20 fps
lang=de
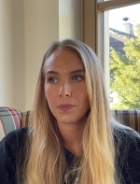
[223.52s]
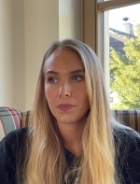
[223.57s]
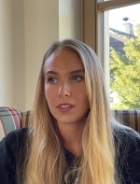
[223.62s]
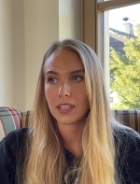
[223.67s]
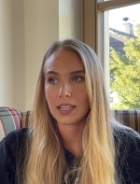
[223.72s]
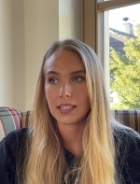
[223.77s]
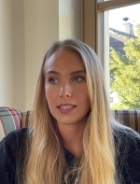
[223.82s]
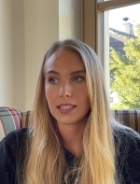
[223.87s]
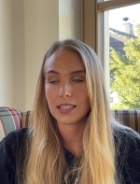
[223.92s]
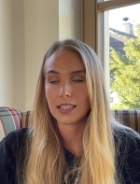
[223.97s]

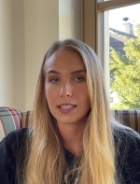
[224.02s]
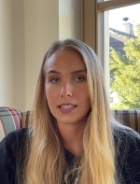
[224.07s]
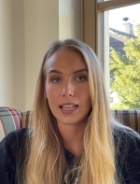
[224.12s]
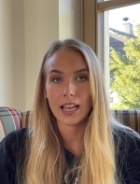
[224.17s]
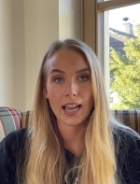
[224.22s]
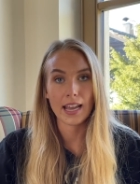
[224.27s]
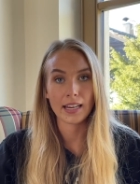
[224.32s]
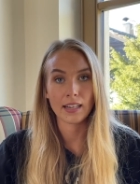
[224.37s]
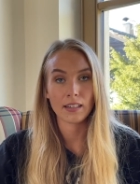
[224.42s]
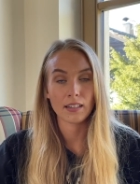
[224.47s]
Das ist
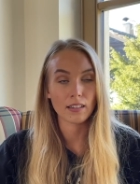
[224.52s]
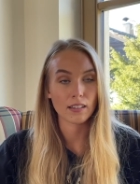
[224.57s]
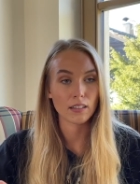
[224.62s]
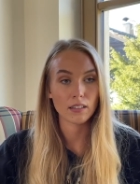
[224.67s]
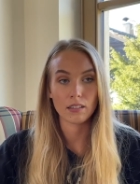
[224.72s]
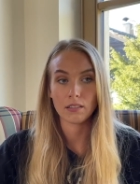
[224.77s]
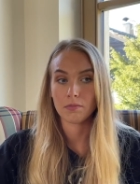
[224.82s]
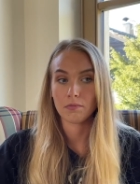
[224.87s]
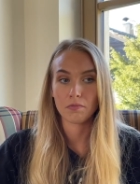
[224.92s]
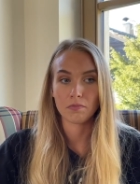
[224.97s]
ein,
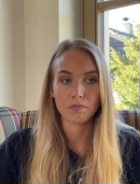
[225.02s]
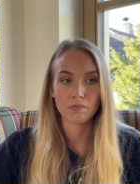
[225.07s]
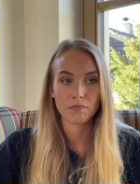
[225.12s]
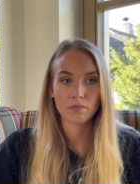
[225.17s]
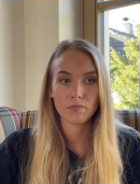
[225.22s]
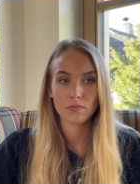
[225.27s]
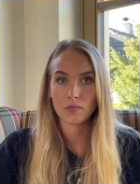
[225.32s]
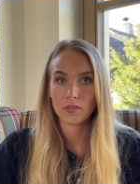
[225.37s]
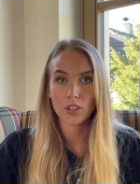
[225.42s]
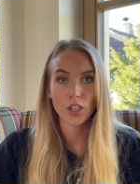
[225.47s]
ähm,
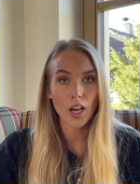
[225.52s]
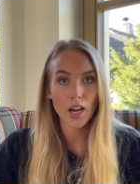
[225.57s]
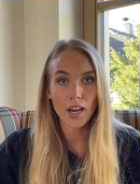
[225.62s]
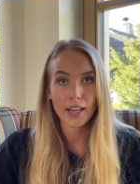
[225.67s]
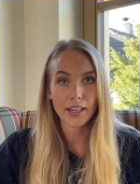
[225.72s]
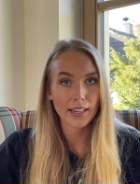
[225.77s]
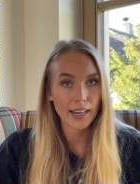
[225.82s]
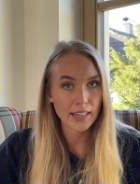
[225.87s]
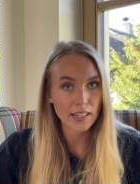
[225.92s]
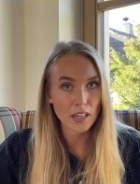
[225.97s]
ja,
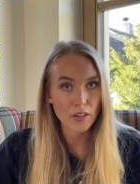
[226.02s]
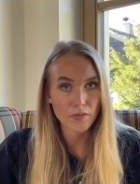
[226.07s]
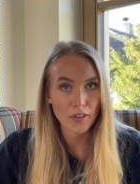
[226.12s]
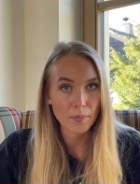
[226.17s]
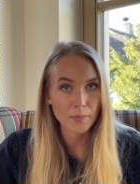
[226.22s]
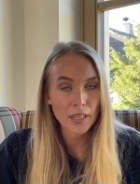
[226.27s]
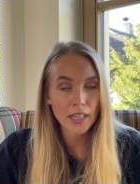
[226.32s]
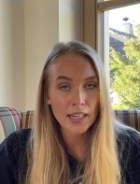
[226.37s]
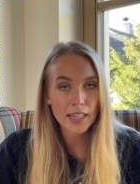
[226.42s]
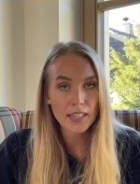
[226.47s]
ein netter
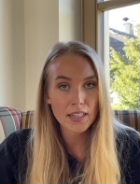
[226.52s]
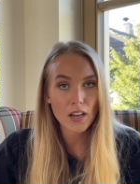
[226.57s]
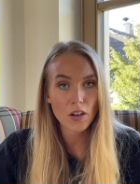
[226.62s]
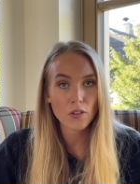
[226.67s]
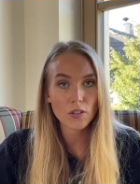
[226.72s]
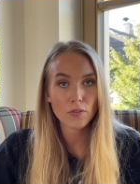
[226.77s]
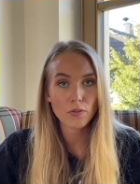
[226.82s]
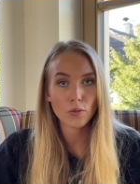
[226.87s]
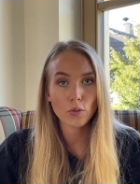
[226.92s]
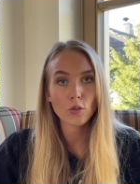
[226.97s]

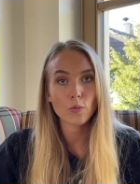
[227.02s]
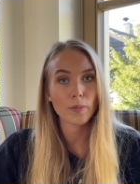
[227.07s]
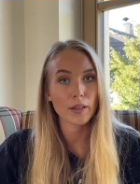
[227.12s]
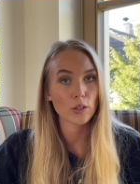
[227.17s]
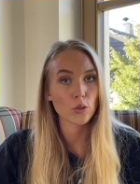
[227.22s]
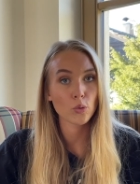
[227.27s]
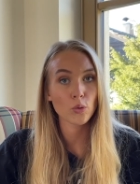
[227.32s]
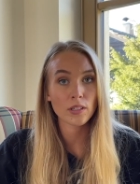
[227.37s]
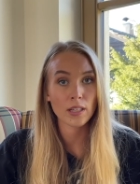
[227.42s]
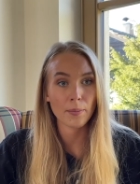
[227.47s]
Familienausflug. Man
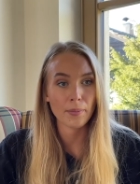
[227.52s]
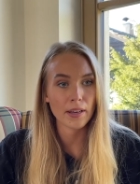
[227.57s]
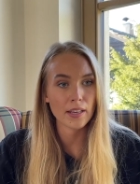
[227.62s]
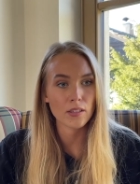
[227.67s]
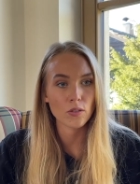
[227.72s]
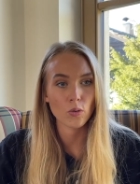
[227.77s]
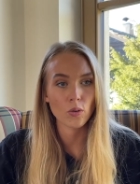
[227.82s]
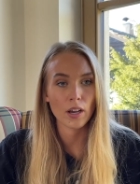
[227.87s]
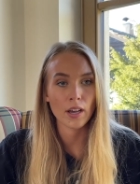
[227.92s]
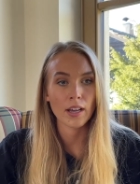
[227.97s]
tut dabei
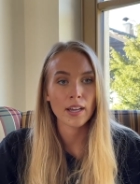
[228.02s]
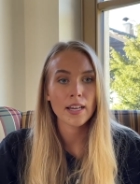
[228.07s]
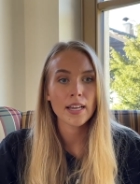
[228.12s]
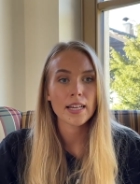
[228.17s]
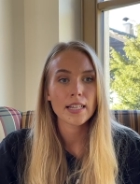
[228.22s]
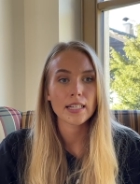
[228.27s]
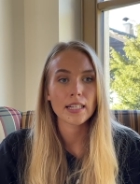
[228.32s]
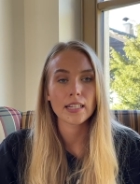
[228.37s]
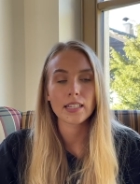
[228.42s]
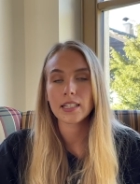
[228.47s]
sogar
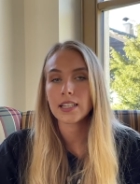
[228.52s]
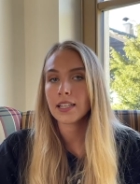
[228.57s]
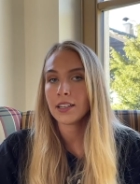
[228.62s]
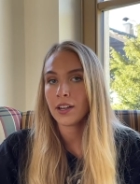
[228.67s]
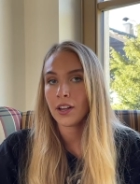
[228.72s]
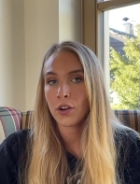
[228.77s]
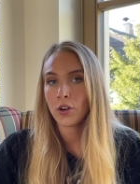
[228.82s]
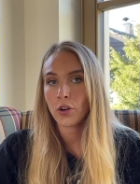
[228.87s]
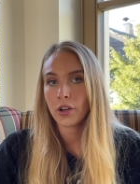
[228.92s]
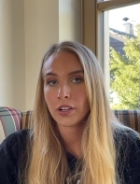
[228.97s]
den
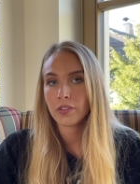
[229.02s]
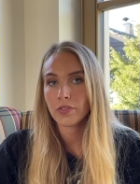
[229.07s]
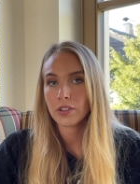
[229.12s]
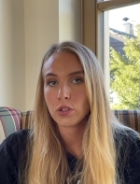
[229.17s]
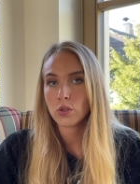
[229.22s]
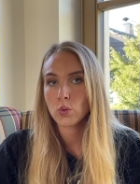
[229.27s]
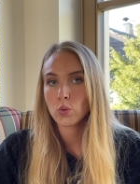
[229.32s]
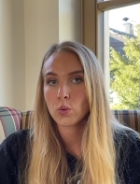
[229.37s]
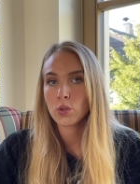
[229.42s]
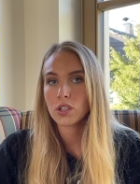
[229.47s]
Kindern noch
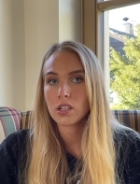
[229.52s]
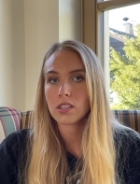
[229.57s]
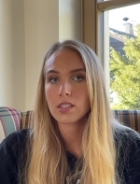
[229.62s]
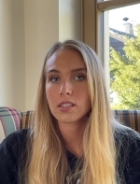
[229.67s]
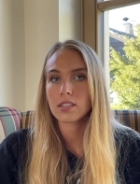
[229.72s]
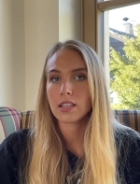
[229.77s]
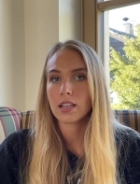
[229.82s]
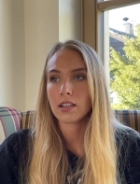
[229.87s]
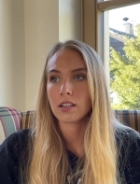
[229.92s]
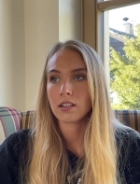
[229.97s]
etwas
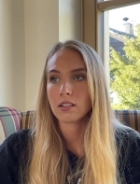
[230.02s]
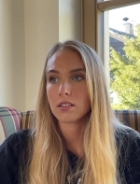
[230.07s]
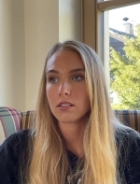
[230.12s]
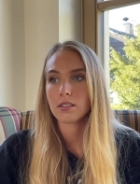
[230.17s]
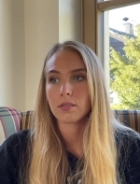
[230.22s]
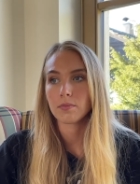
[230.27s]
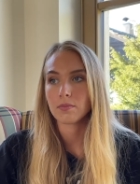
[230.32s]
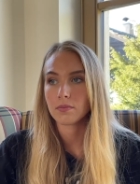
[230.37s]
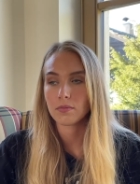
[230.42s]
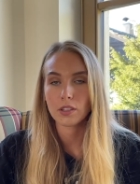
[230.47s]
Gutes, denn
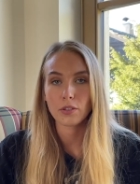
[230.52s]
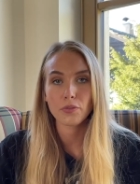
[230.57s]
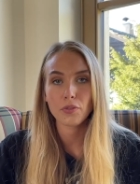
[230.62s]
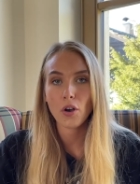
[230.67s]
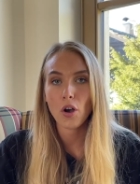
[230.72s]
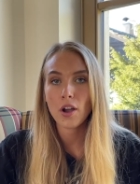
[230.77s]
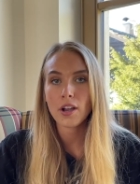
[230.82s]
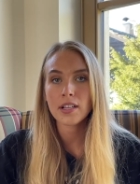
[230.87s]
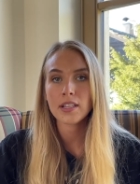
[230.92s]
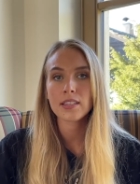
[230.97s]
ähm, die
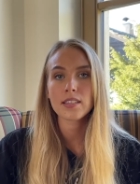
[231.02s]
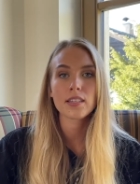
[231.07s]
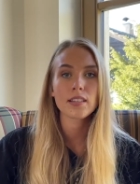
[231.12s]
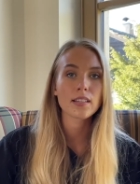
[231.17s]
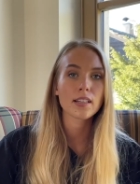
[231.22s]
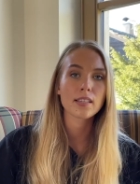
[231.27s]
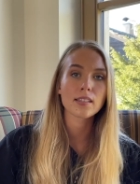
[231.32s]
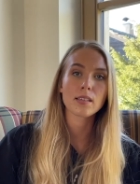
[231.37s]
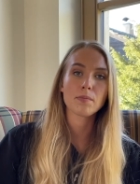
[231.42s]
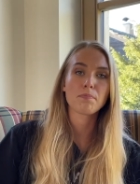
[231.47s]
freuen sich,
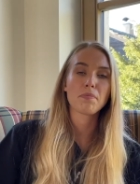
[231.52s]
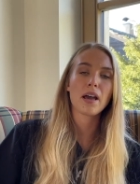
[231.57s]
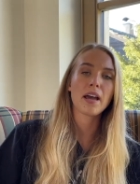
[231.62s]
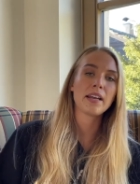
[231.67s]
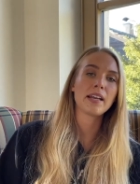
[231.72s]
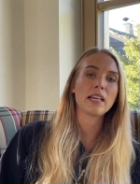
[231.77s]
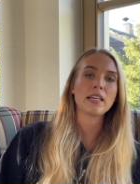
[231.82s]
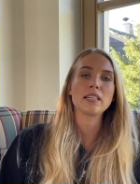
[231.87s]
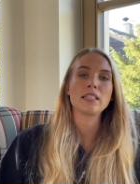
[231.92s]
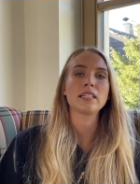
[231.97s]
dass sie ein paar
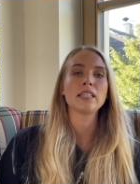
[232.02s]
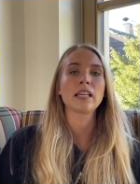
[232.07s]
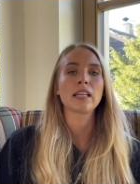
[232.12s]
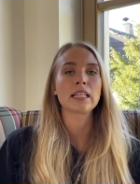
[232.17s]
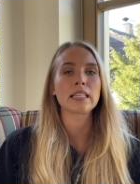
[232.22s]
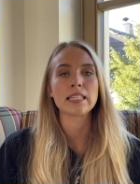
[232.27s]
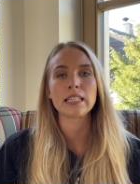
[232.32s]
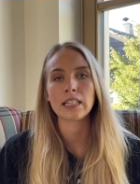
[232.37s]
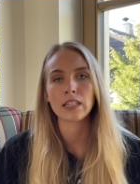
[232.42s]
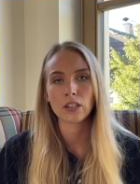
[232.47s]
nette
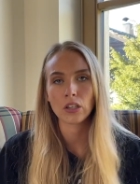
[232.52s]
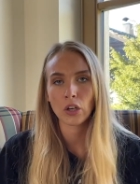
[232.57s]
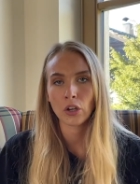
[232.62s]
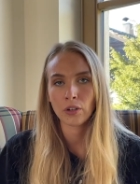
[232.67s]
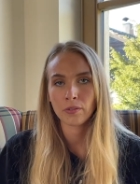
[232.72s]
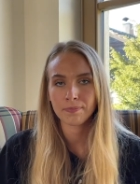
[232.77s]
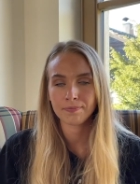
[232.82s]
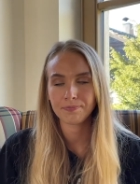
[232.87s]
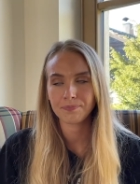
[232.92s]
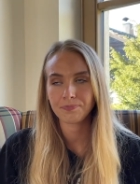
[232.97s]
Tiere sehen können.